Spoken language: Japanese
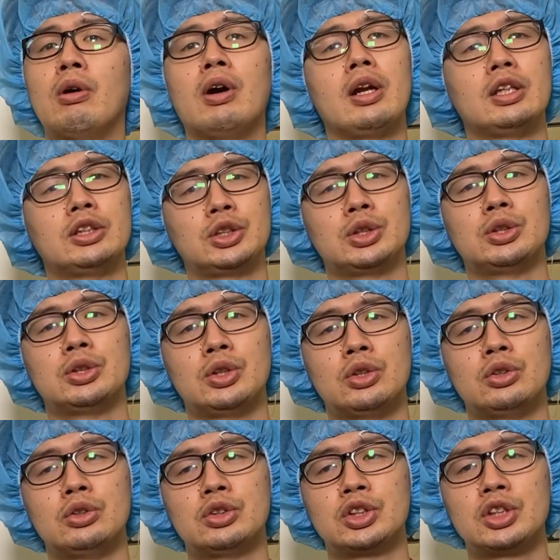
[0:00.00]
お話
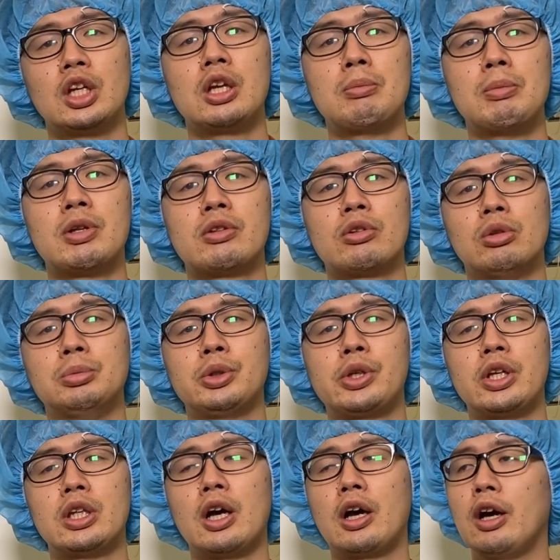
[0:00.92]
をしてきます小
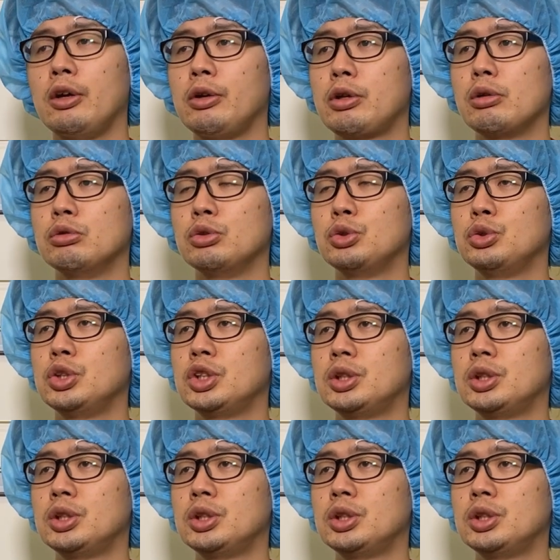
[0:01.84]
吹隆之の獣